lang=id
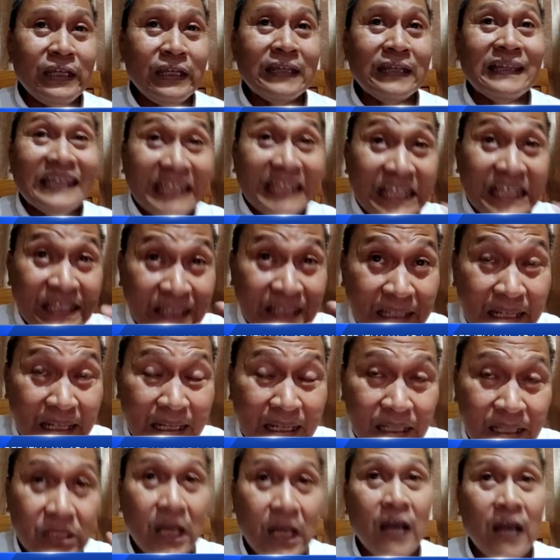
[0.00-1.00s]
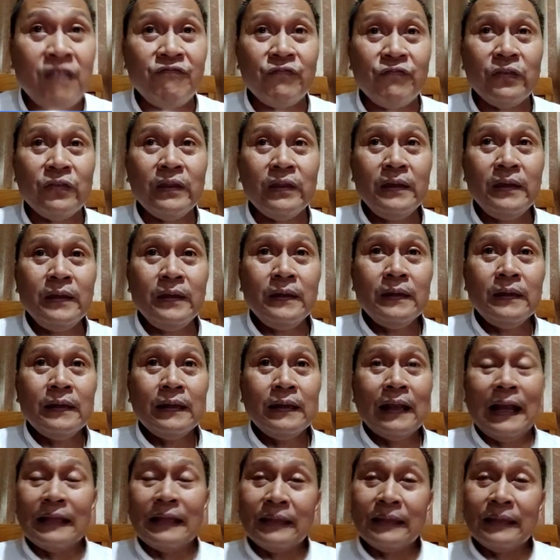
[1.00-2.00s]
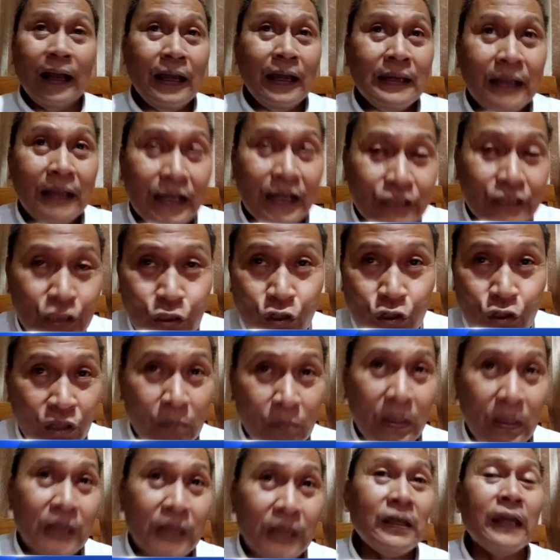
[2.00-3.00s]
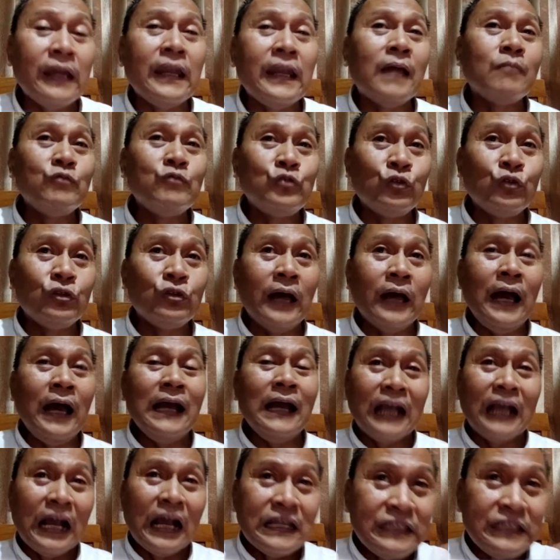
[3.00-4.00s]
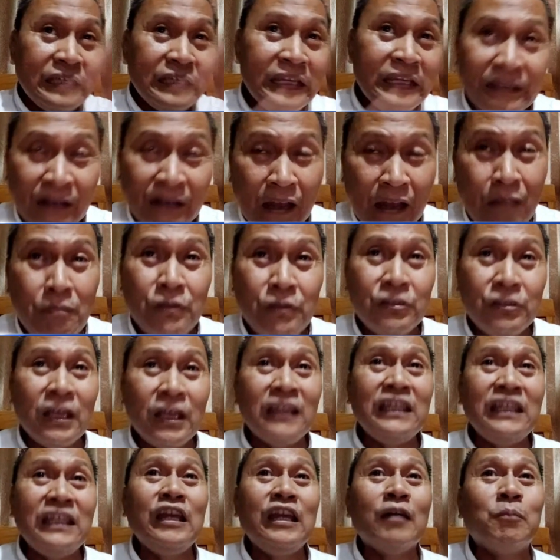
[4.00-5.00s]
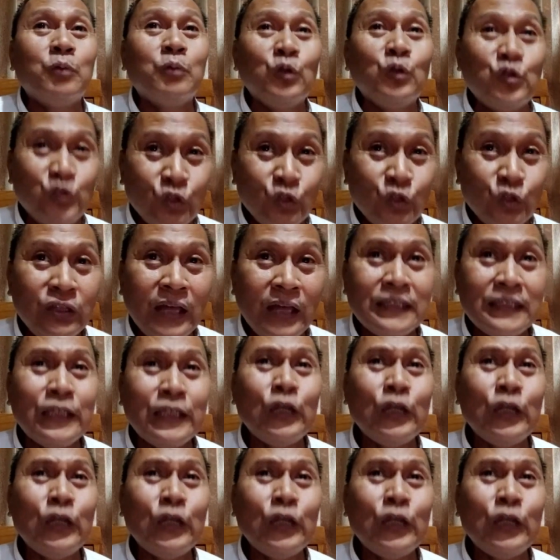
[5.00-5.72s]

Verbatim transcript: ringgit." Di sini, Syaf, katakan gaji dosen biasa 6 juta, gaji dekan bisa 30 juta.